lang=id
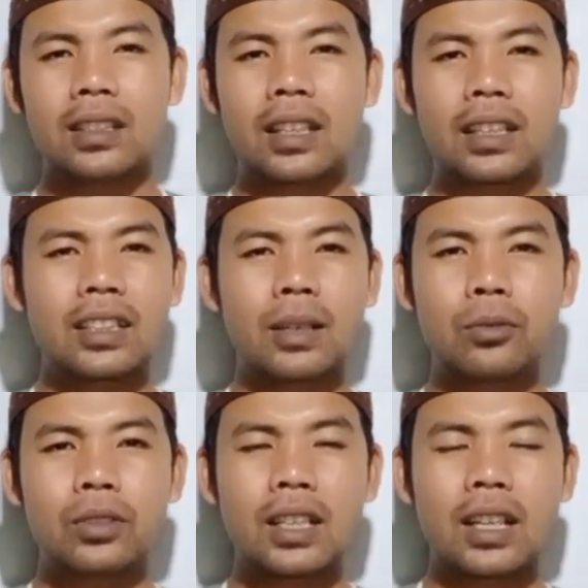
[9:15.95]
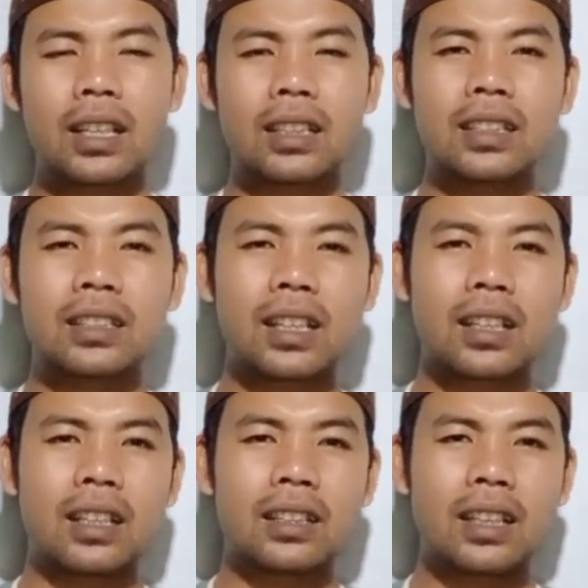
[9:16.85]
Dan kita pun tidak akan gentar
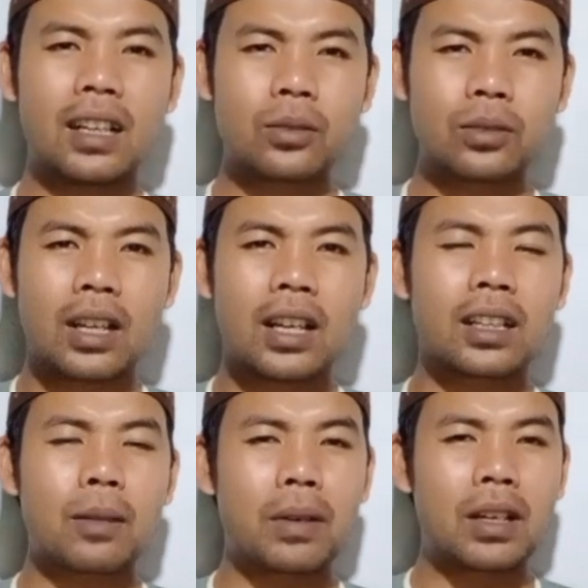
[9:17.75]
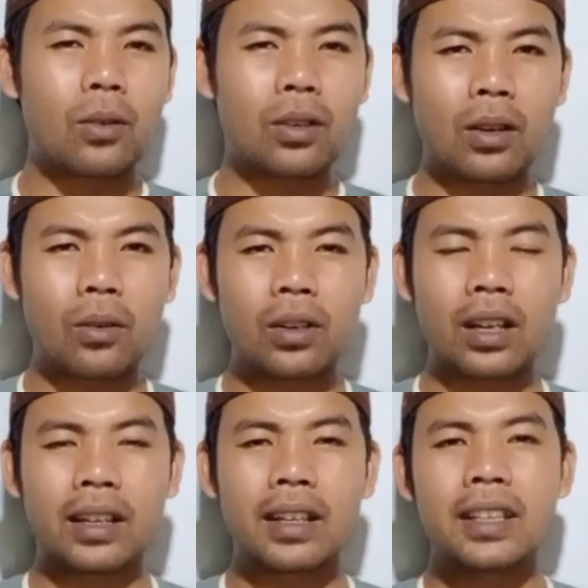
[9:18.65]
dan takut kepada
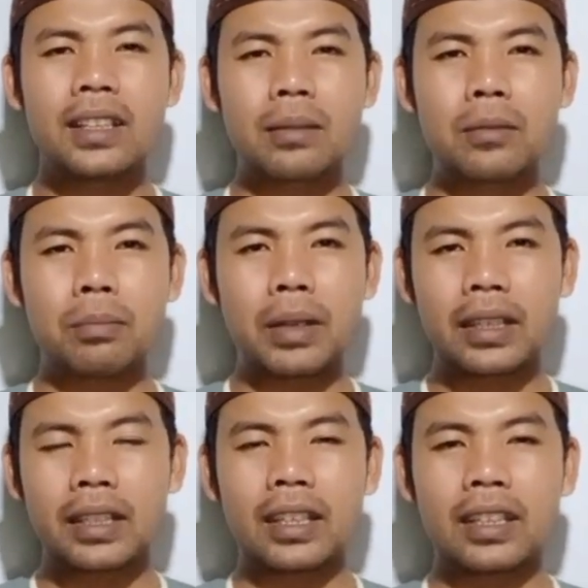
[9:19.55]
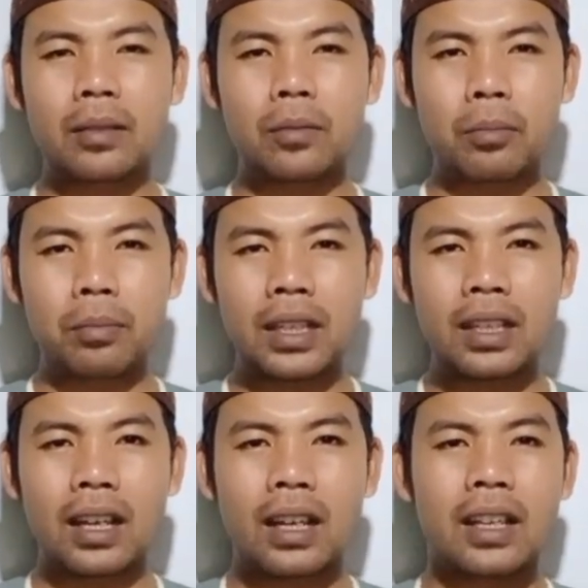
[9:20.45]
orang-orang yang membacking, yang
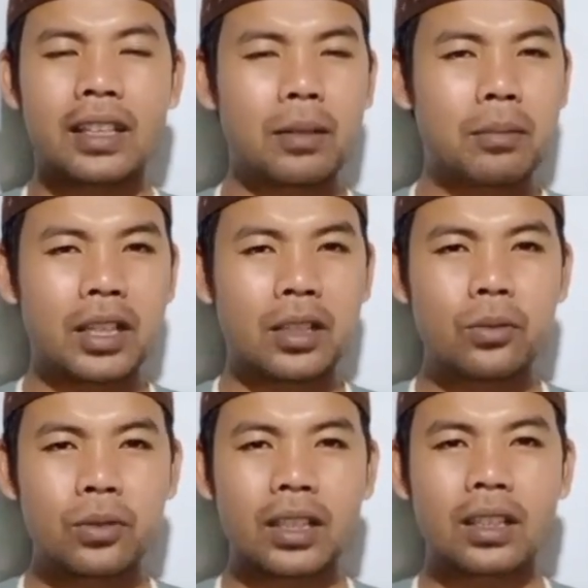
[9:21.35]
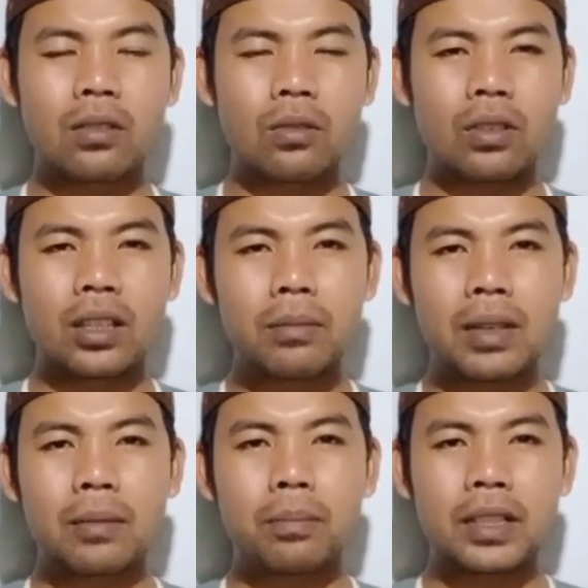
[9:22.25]
membela, yang melindungi
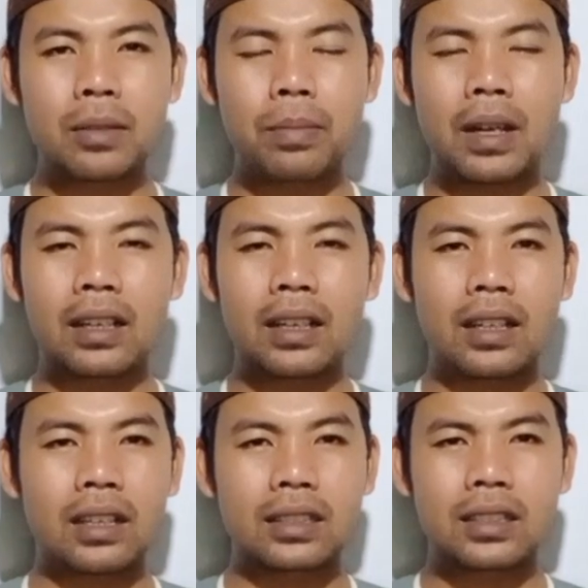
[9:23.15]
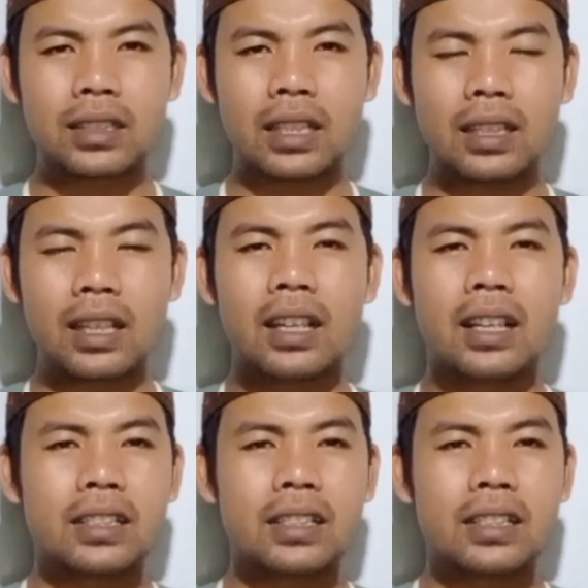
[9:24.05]
kezoliman, penyimpangan, dan kesesatan.